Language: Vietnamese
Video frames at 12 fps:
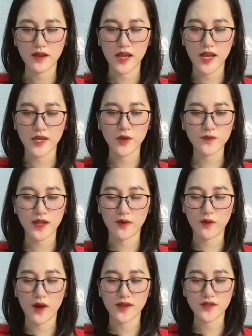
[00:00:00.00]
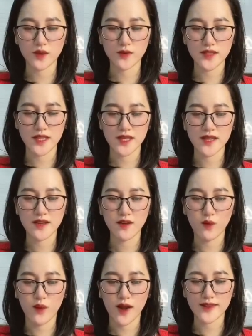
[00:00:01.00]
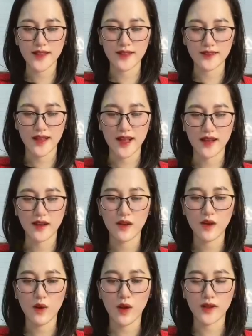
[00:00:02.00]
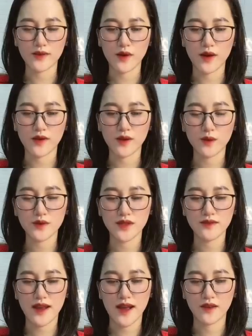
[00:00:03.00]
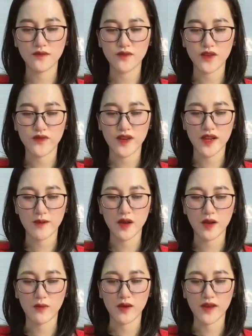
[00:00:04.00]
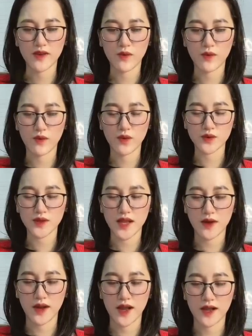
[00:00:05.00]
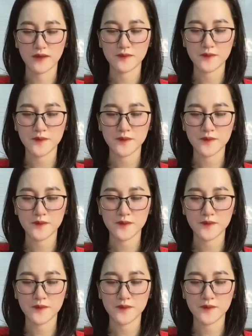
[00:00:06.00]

Anh lúc này quá xấu xí Quá tàn tạ Hoàn toàn không xứng đáng với vẻ đẹp lộng lẫy của cô chút nào cả